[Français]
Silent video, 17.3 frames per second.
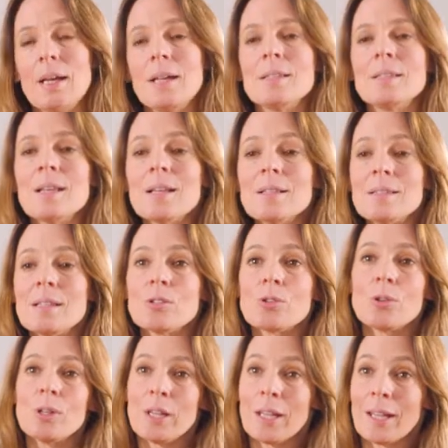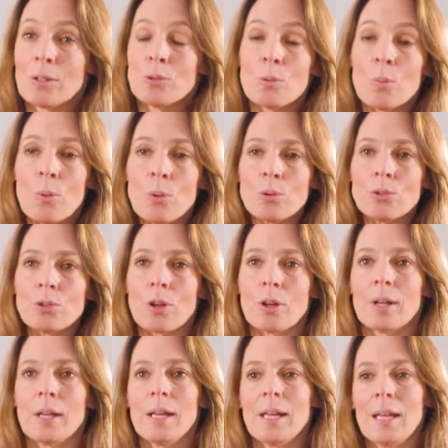Et ça, c'est ce que les canaux
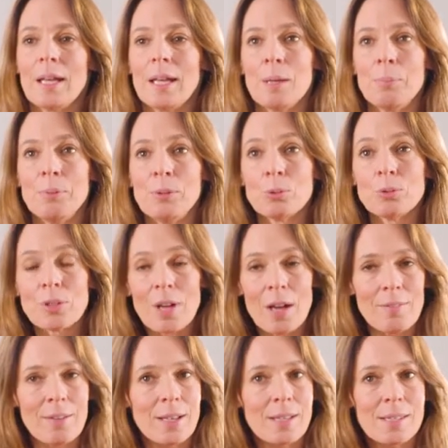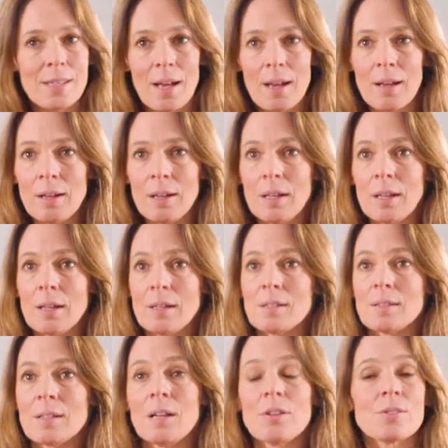montrent. Et puis au travers ça,
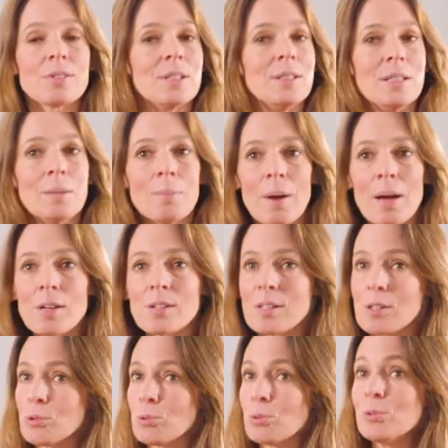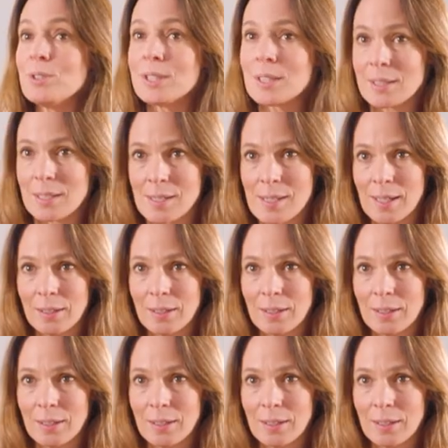ça lance des démarches, ça soutient des